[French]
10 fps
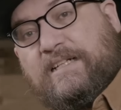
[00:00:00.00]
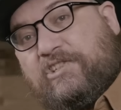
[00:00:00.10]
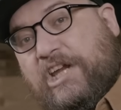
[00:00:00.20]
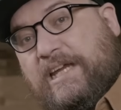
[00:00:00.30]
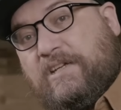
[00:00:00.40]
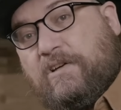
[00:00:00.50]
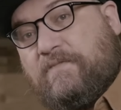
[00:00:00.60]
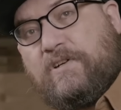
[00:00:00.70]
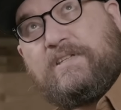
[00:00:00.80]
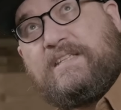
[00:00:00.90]
China
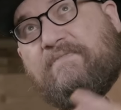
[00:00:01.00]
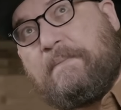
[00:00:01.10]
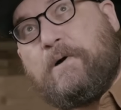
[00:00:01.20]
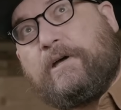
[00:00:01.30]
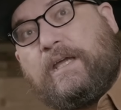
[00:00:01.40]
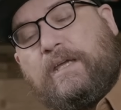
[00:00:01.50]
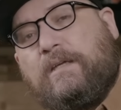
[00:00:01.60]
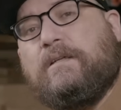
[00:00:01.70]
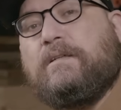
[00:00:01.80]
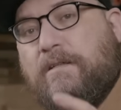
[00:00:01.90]
va s'évaporer
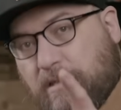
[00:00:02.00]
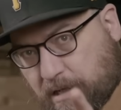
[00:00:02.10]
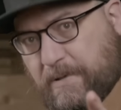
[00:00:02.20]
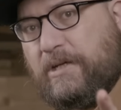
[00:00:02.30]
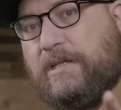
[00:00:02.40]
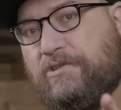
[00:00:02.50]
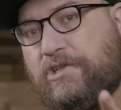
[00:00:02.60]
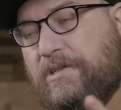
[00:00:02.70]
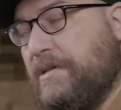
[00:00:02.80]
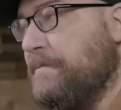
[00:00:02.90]
comme un ninja.